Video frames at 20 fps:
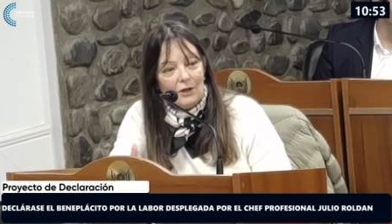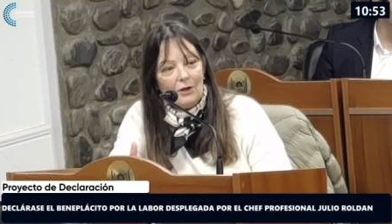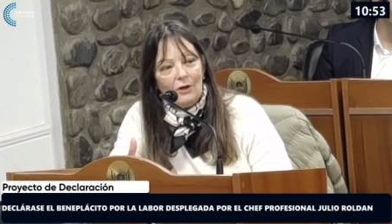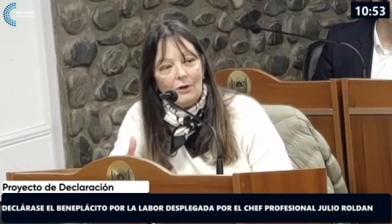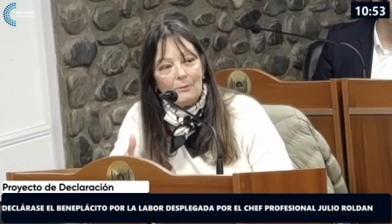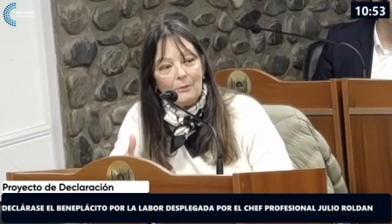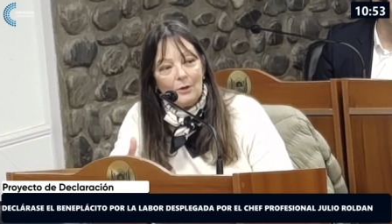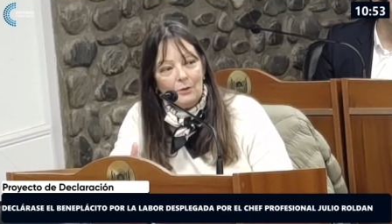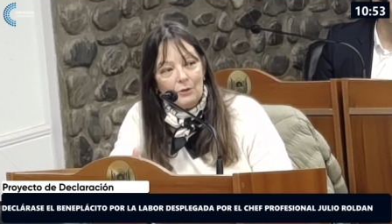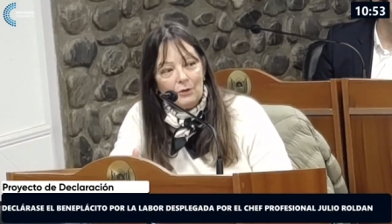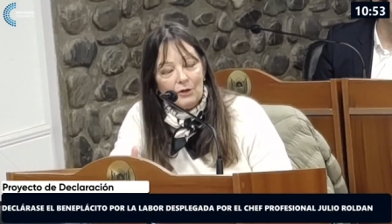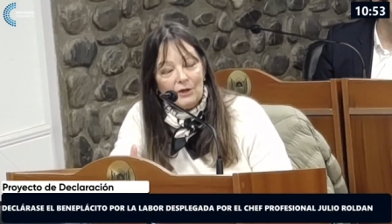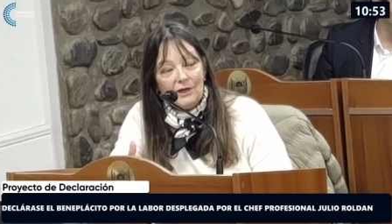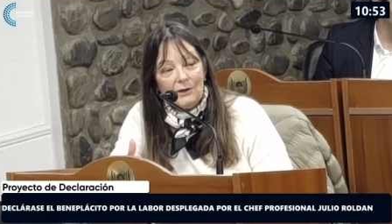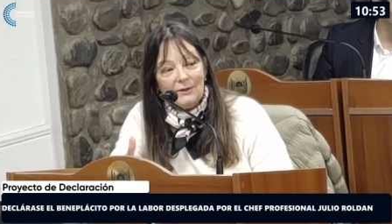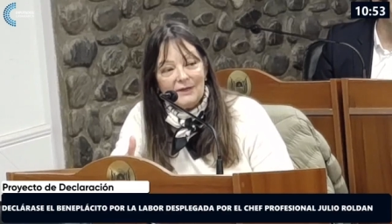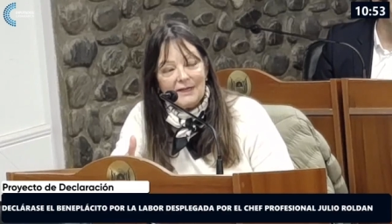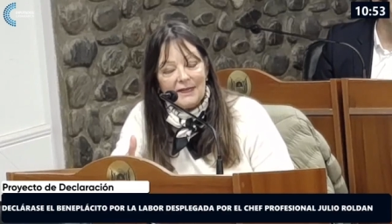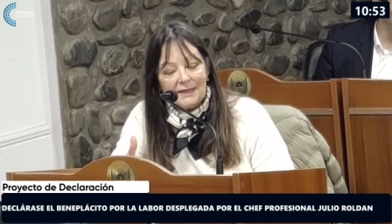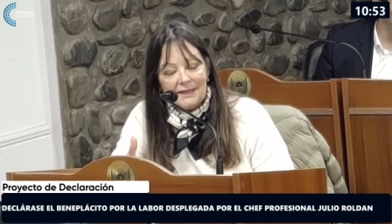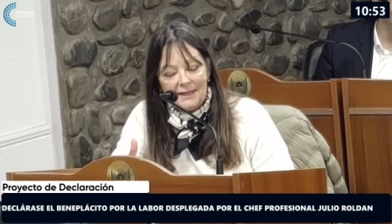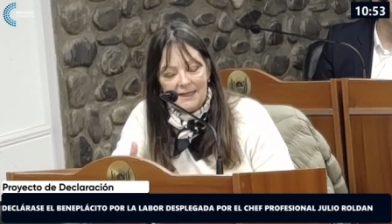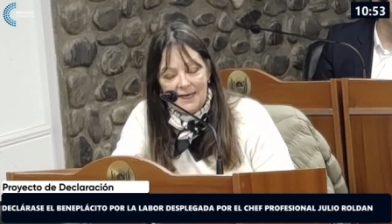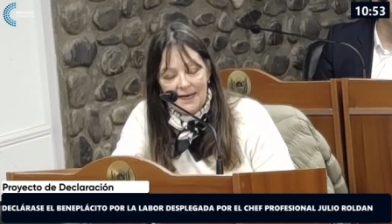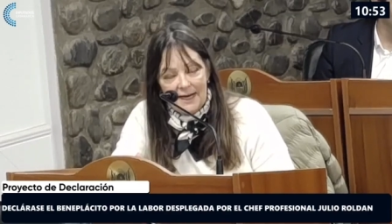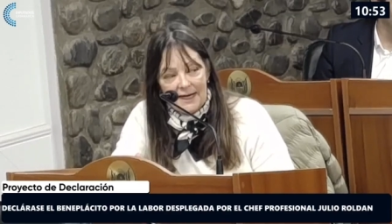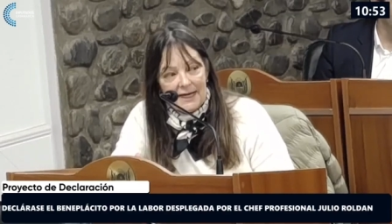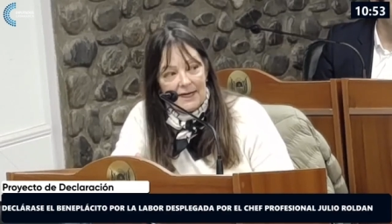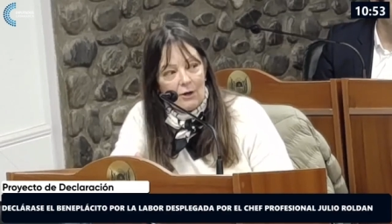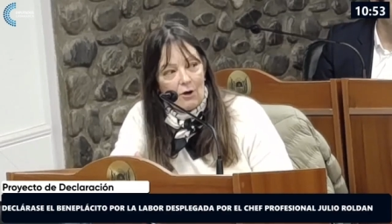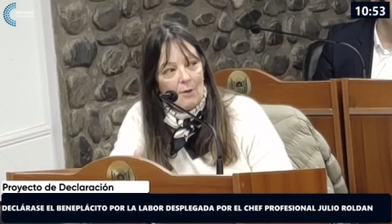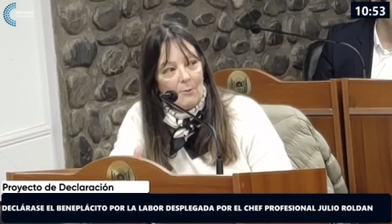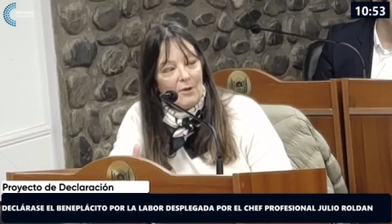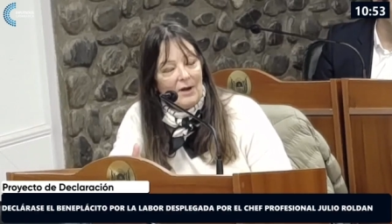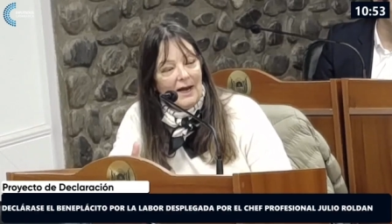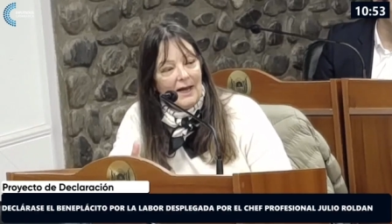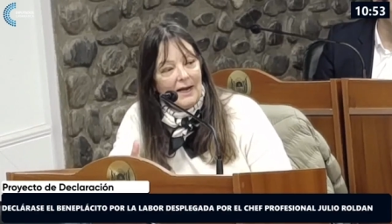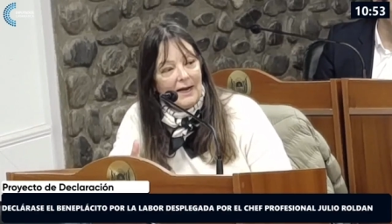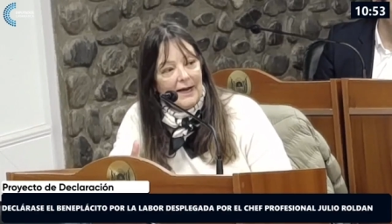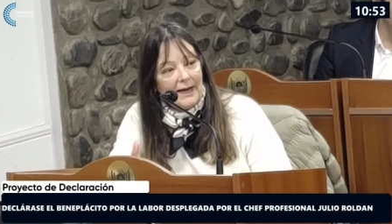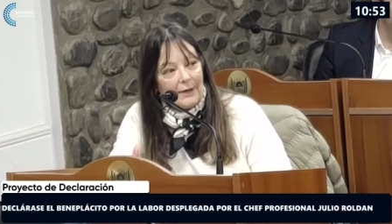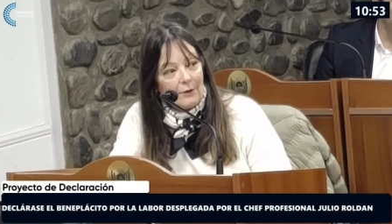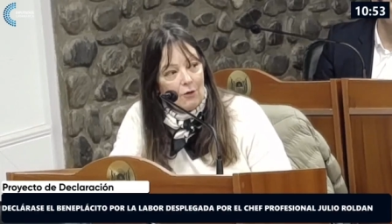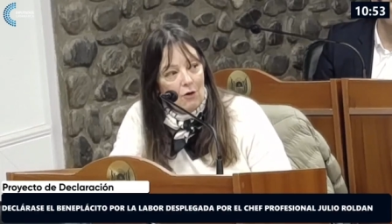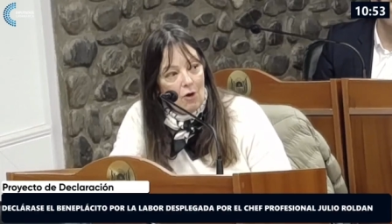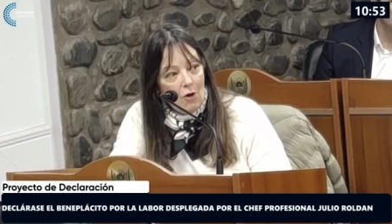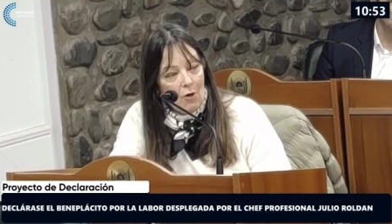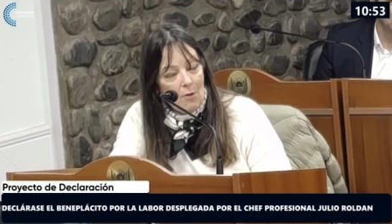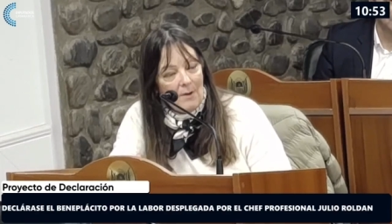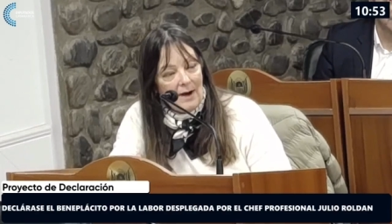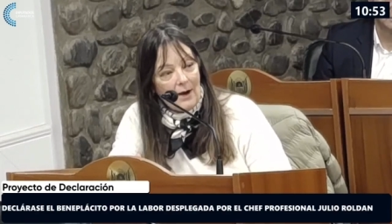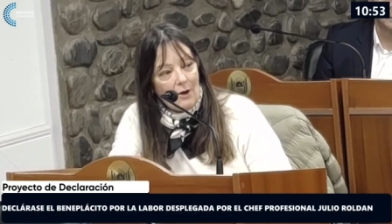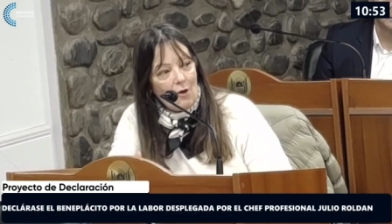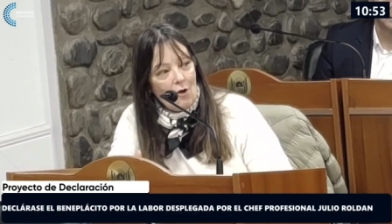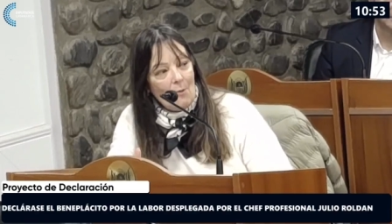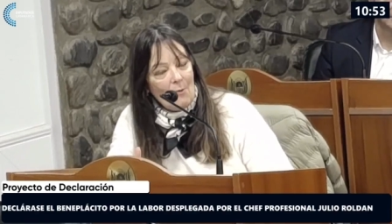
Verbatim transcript: los productos de nuestra tierra, como la algarroba,